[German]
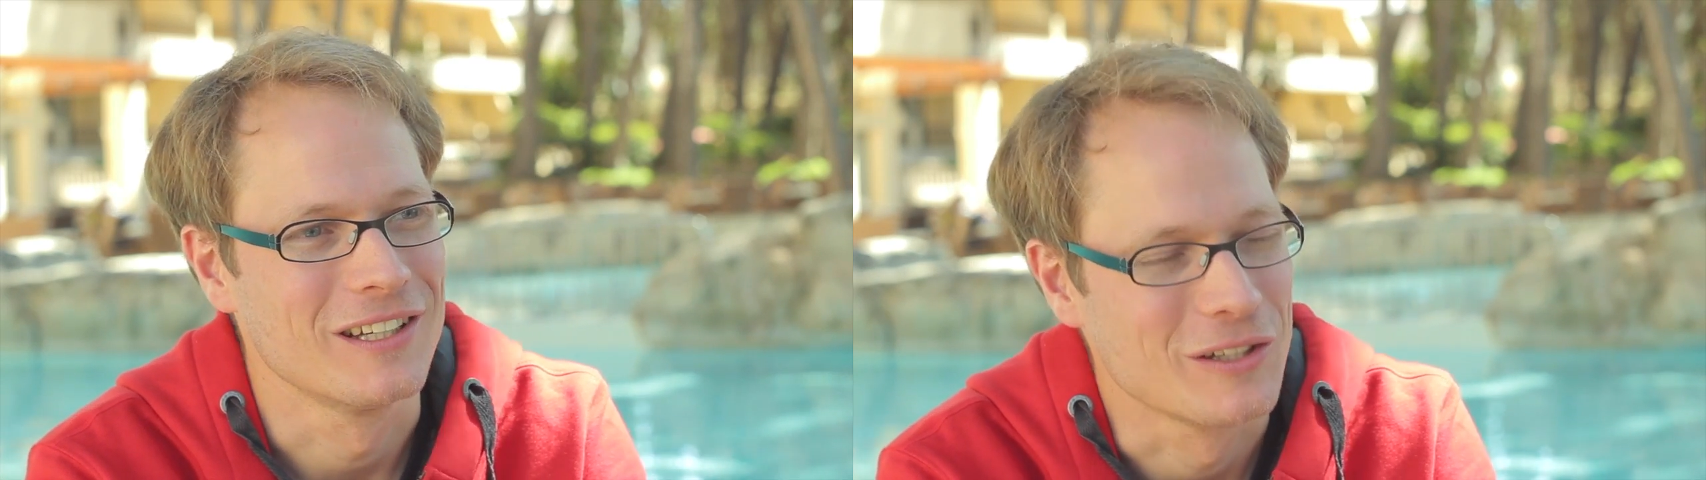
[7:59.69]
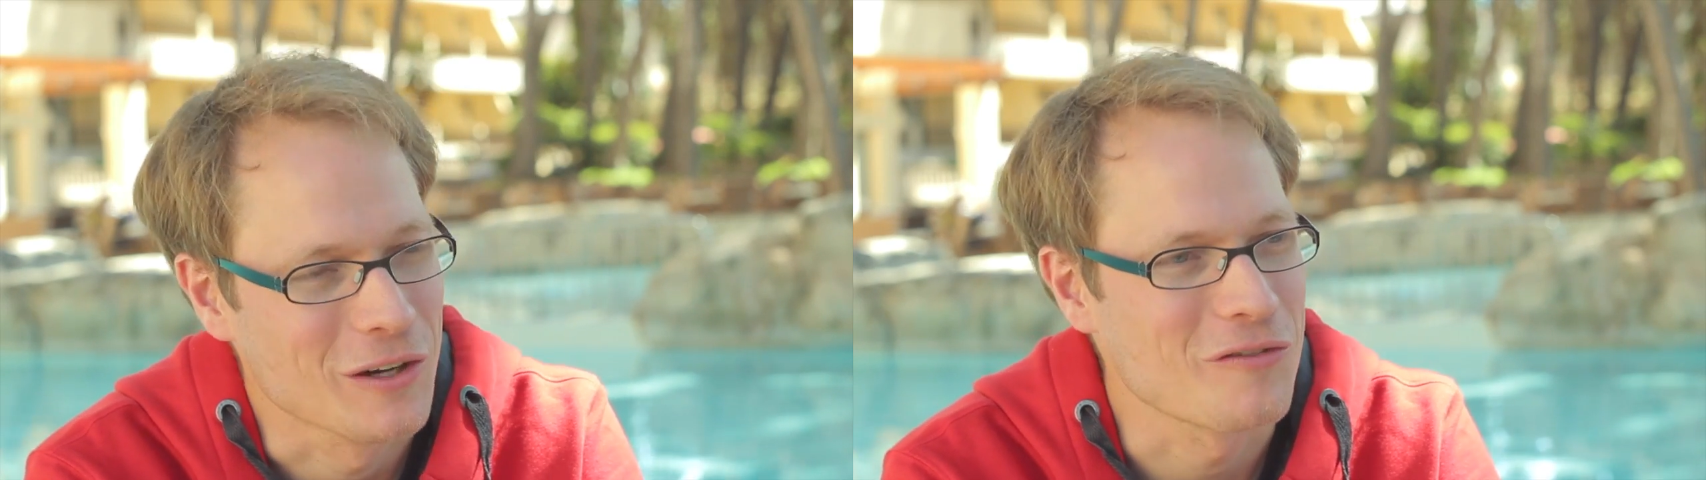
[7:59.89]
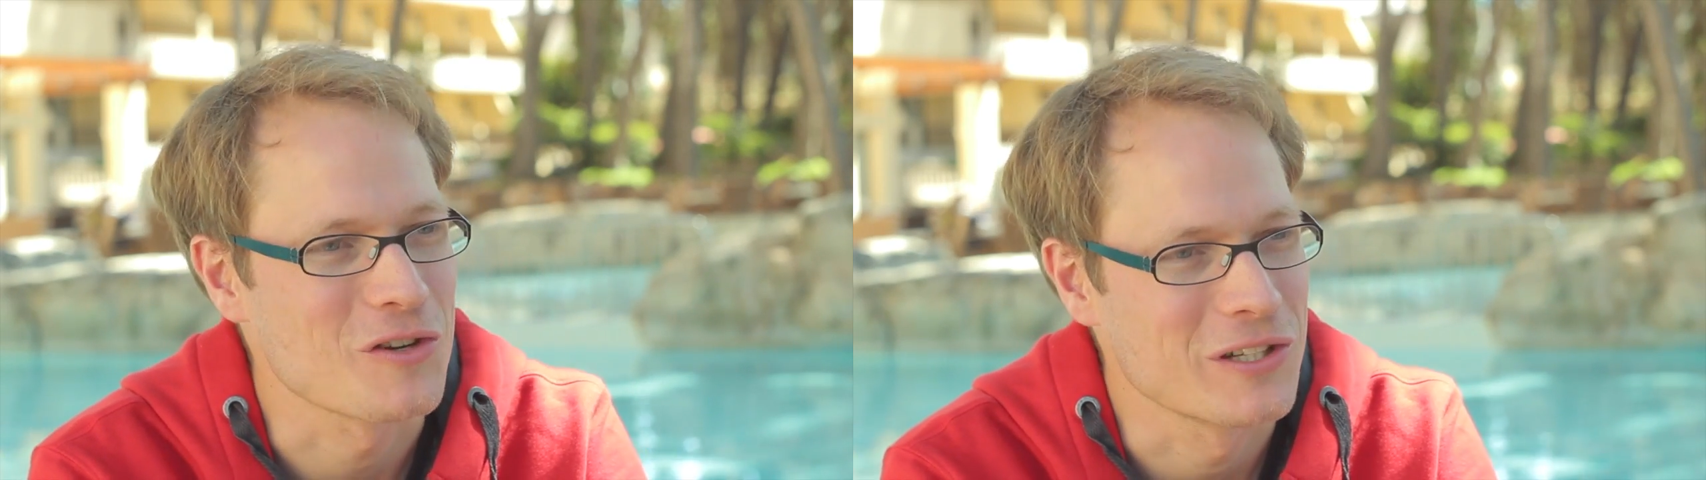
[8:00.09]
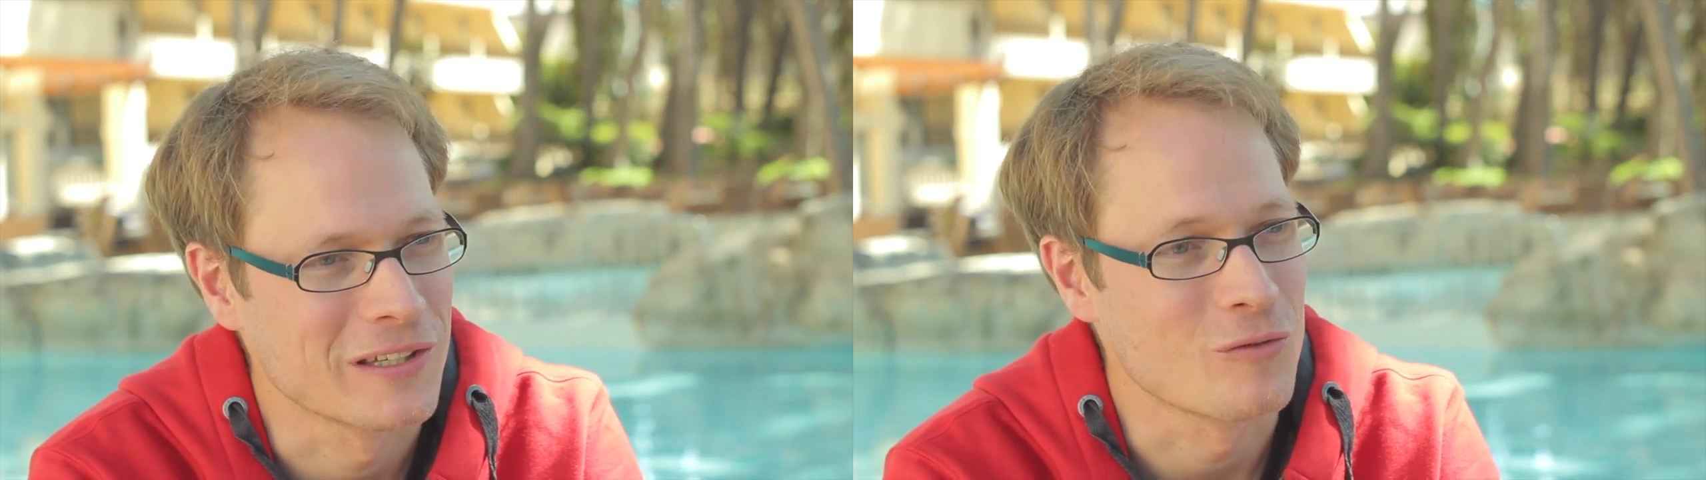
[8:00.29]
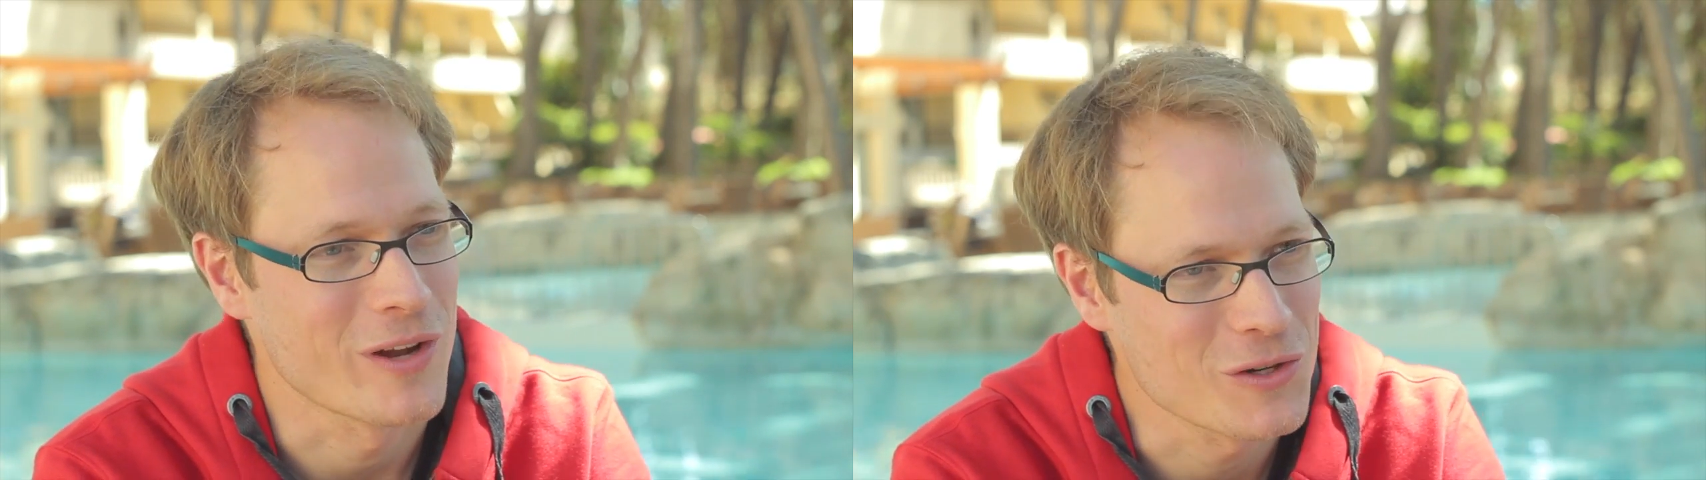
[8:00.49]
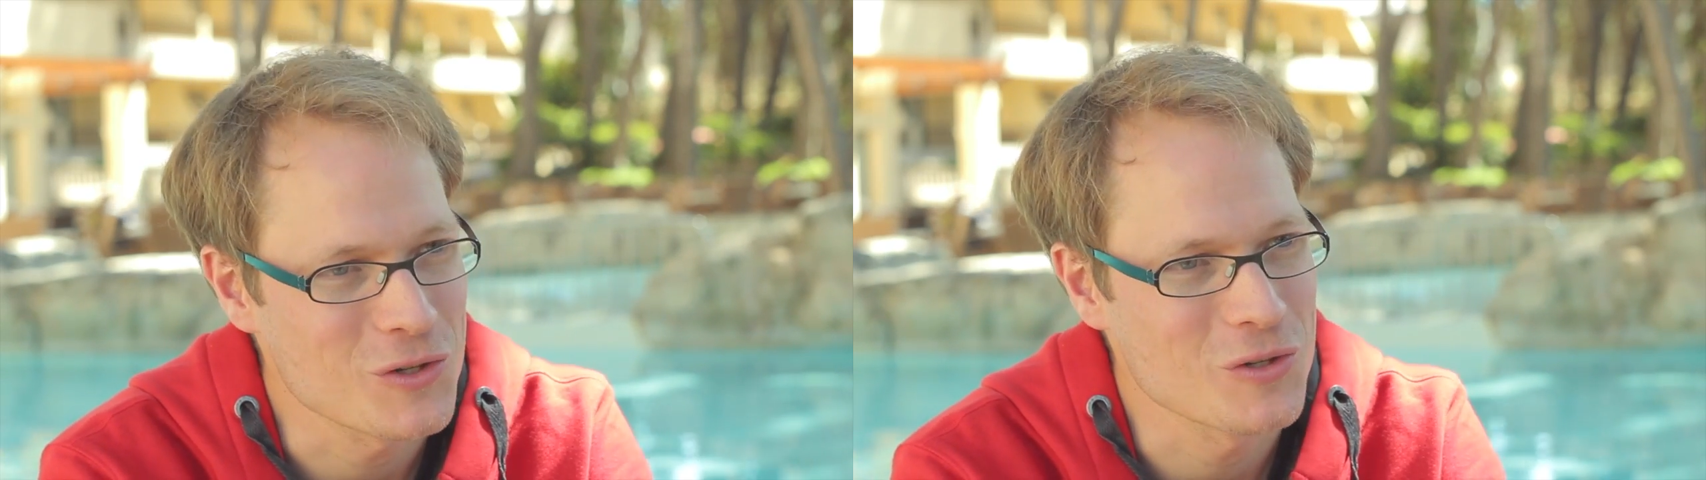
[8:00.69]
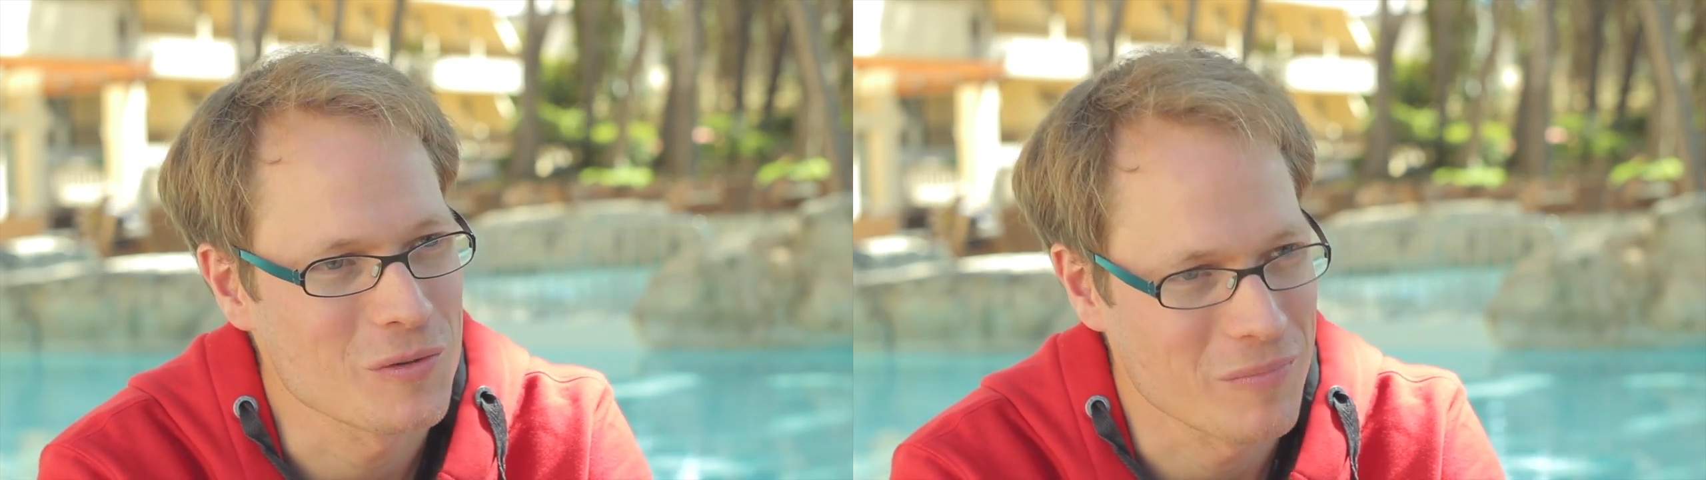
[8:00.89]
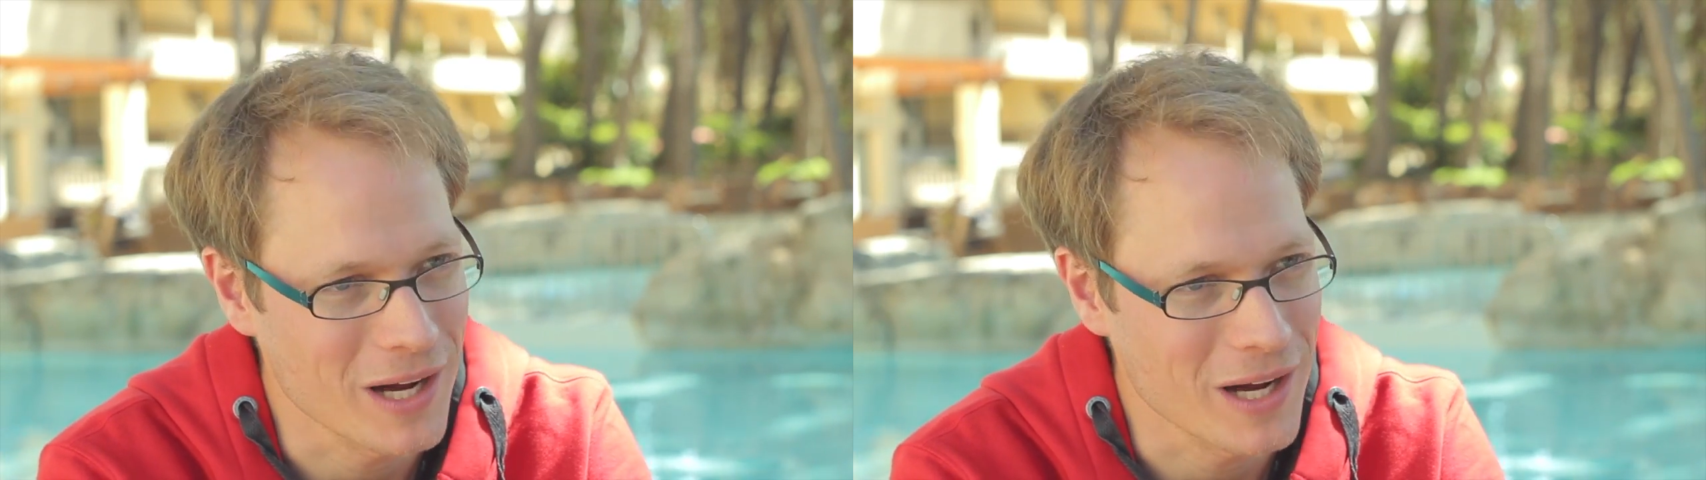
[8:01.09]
in ihre verschiedenen Ranges